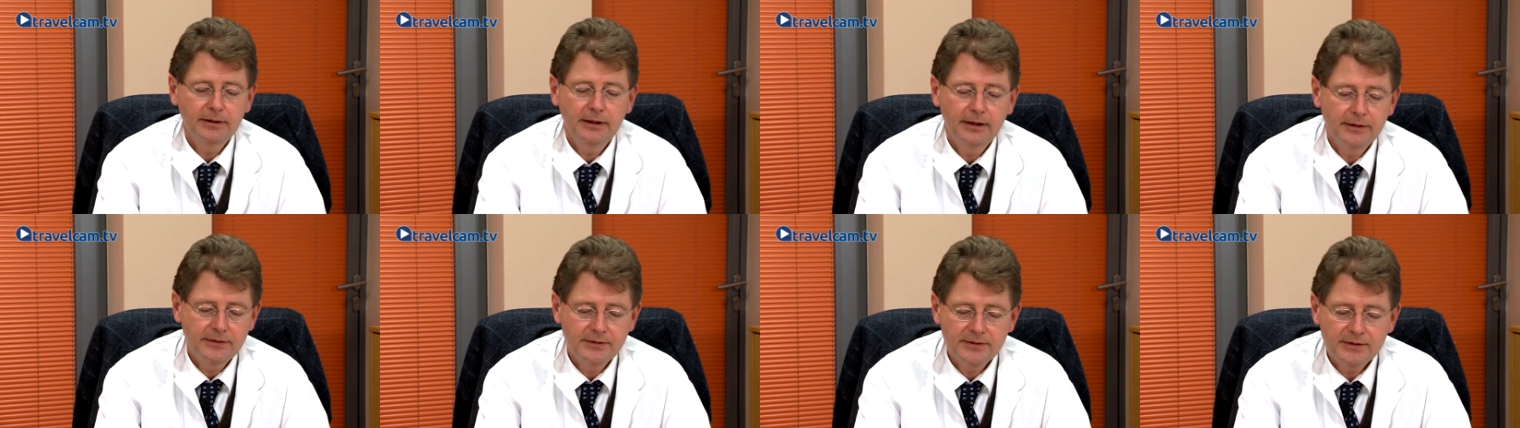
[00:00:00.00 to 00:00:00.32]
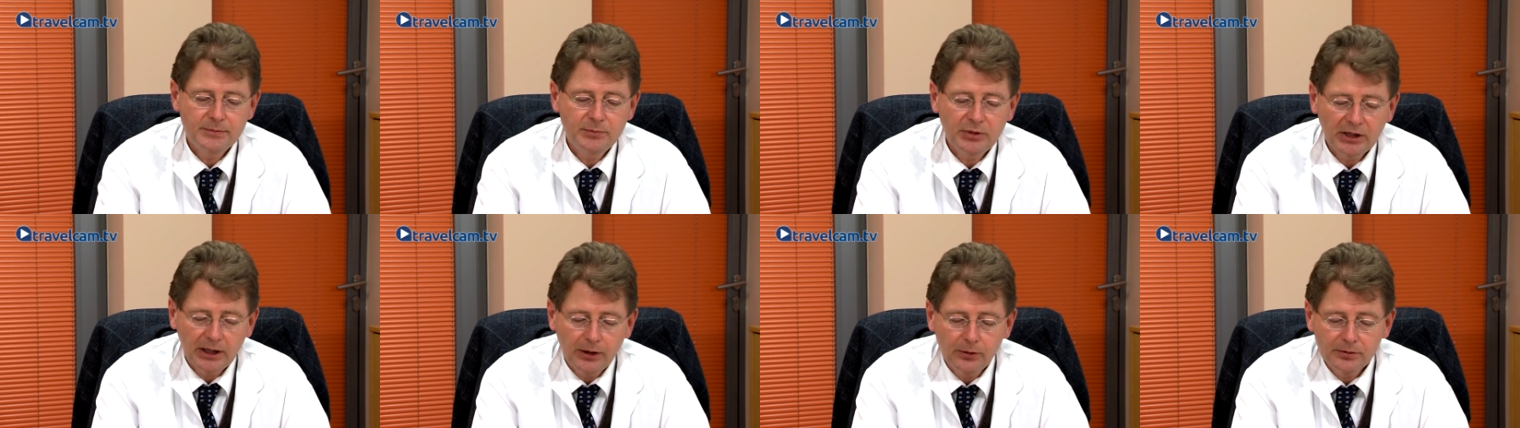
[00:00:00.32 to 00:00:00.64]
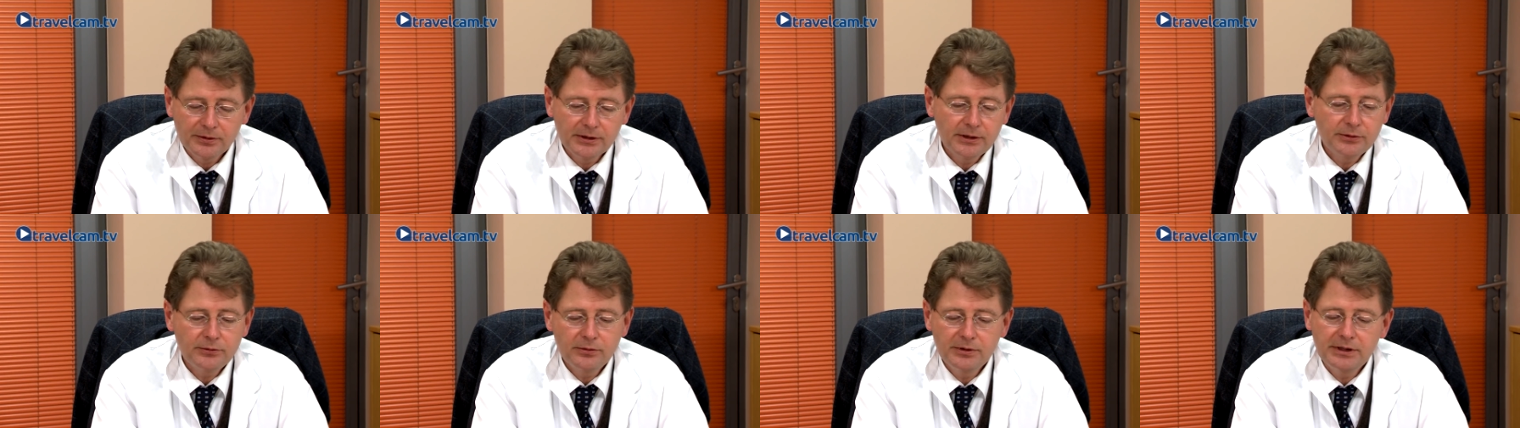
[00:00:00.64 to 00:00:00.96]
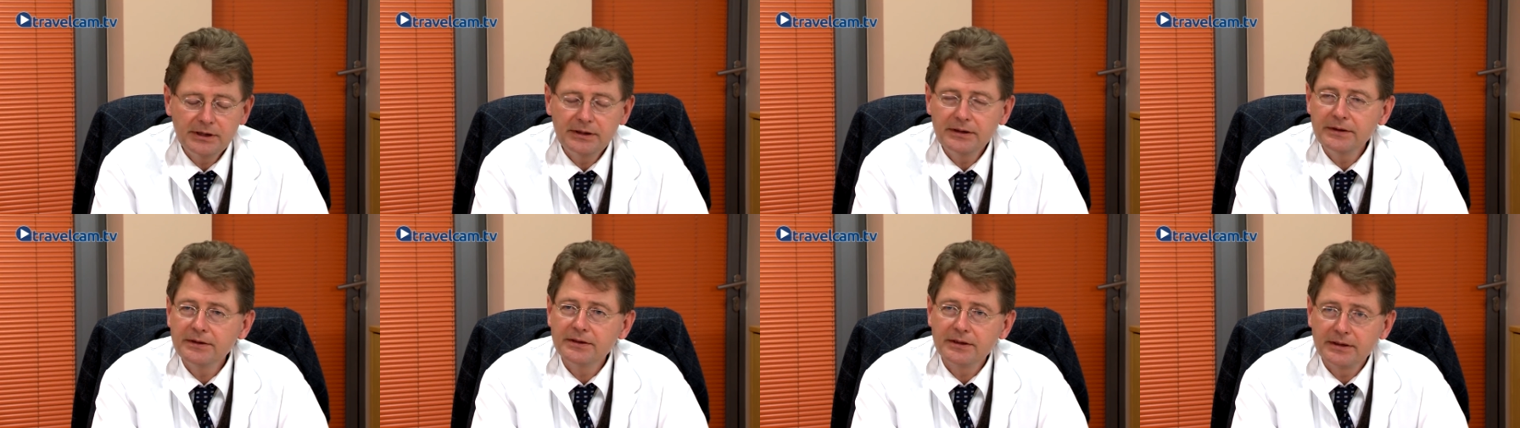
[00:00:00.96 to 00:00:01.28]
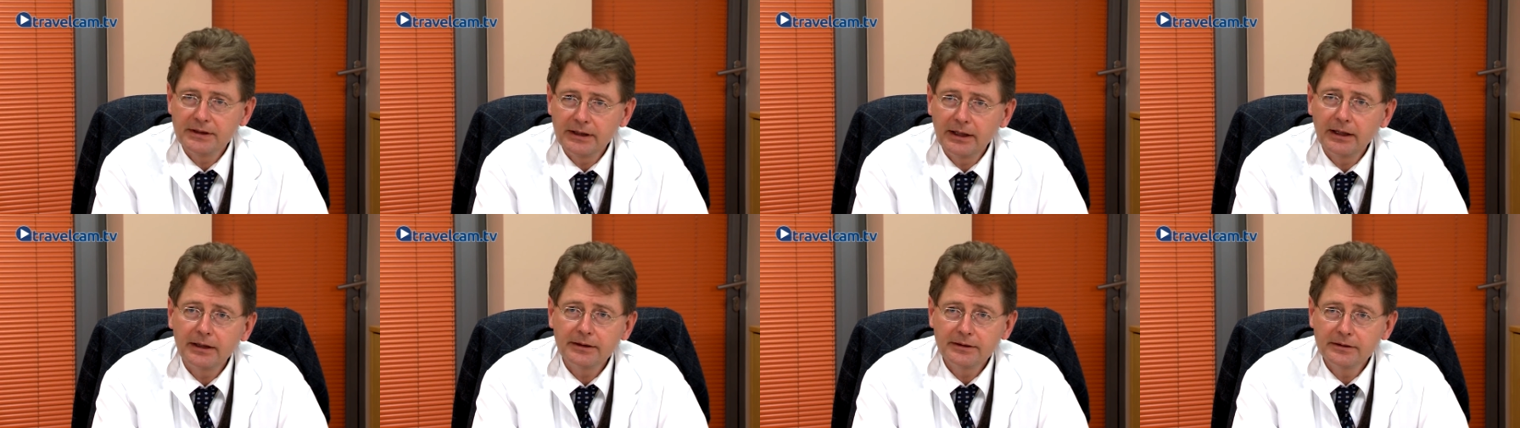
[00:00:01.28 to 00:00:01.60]
also Sie brauchen natürlich
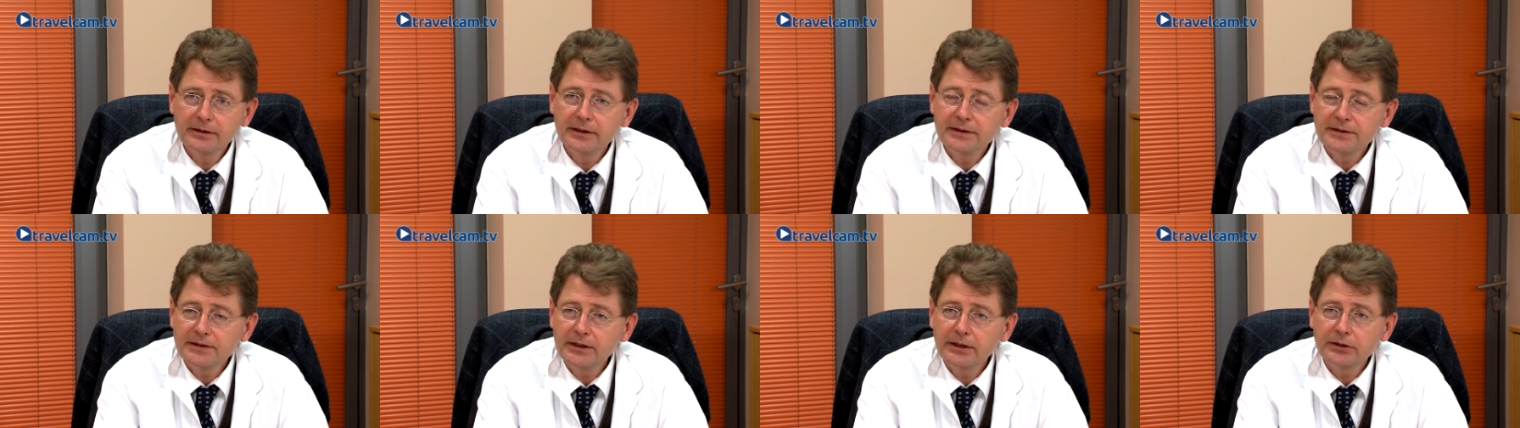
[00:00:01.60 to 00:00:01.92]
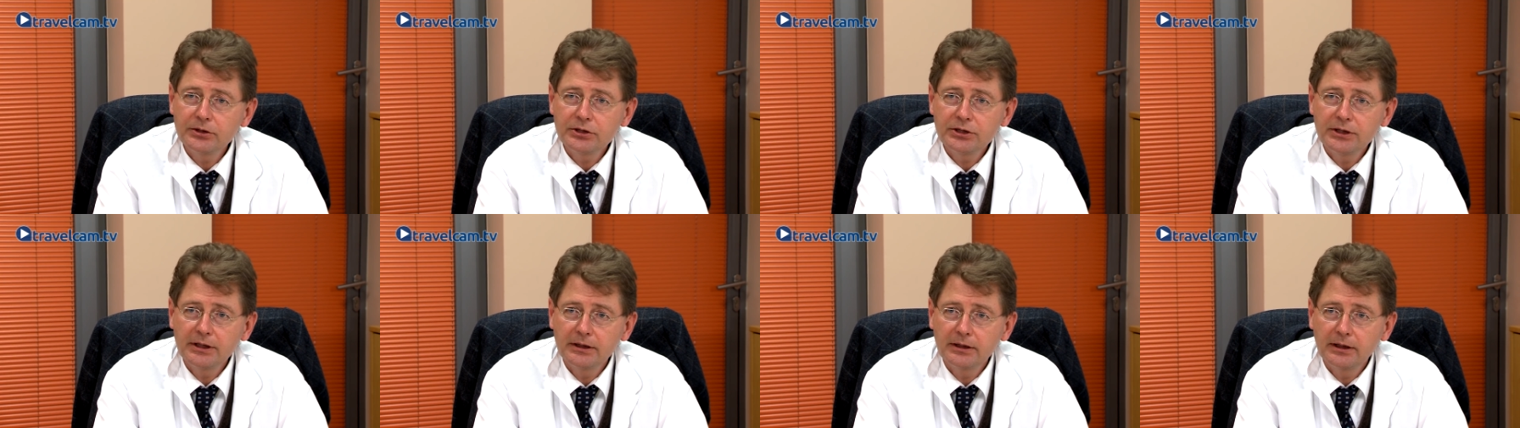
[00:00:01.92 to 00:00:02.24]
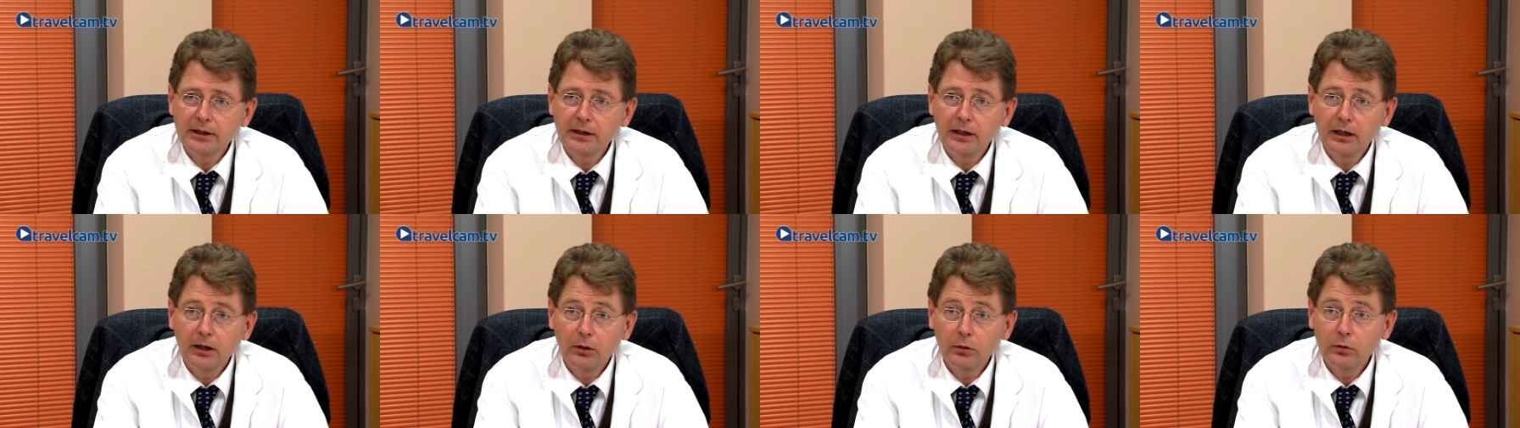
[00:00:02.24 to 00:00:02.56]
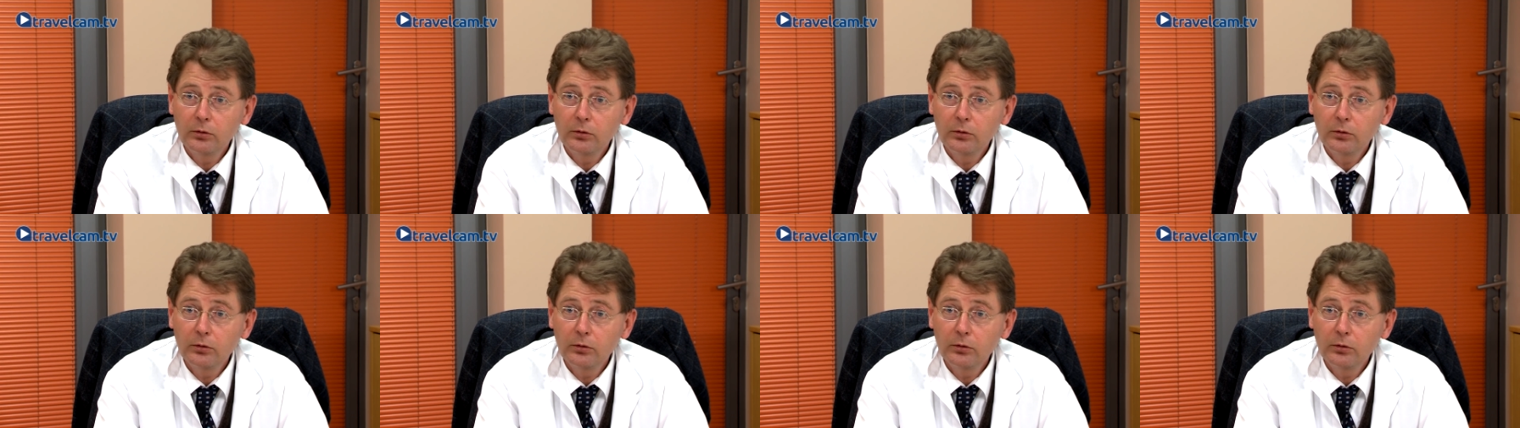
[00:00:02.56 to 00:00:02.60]
diese Daten als Hersteller,